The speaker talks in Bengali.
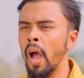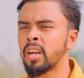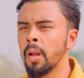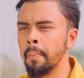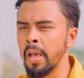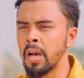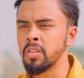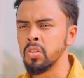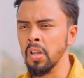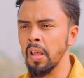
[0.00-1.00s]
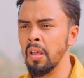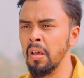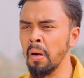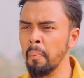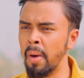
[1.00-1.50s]
একটা বেকার ছেলে
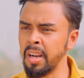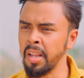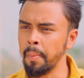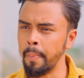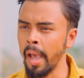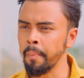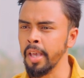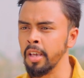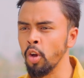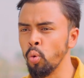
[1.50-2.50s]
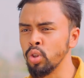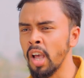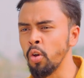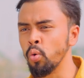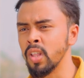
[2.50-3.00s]
মাটির ব্যাংক ভেঙে
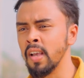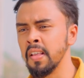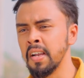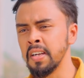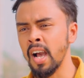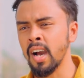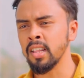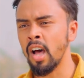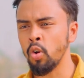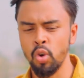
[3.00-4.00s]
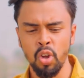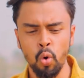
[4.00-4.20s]
কোথায় কোথায় থেকে টাকা ধার করে